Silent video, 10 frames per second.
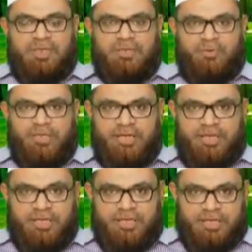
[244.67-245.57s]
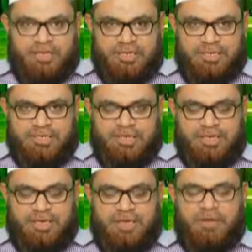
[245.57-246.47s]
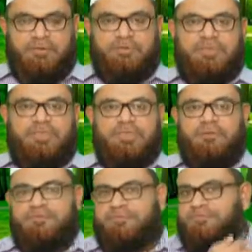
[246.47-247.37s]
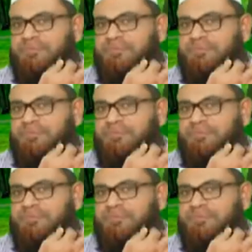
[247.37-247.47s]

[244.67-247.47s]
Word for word: தன்னுடைய ரிஸ்கில் அபிவிருத்தியும்